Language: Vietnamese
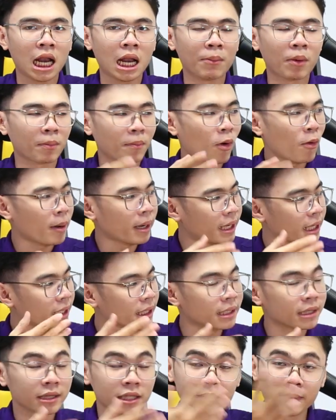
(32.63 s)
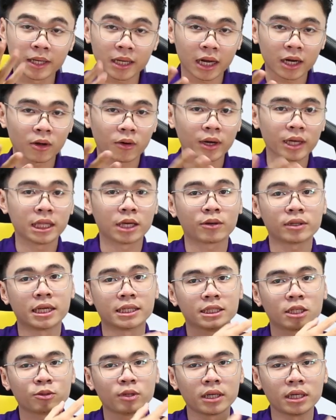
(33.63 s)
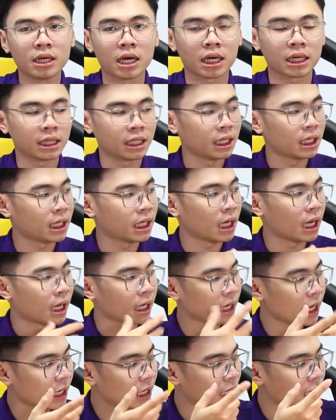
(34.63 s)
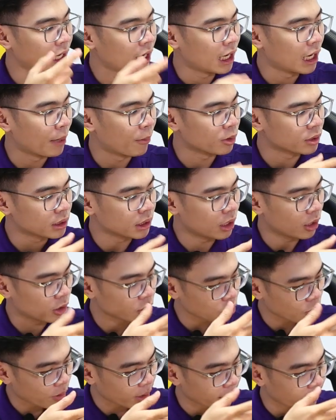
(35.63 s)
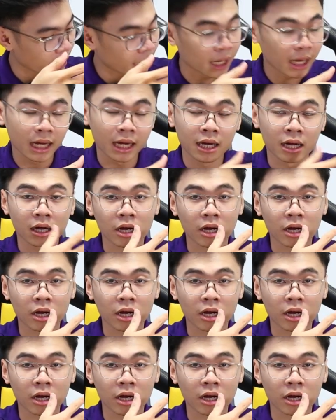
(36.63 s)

là một mẫu màn hình như mình đã nói thì có thể giấu gây được thì đây là một sự lựa chọn à,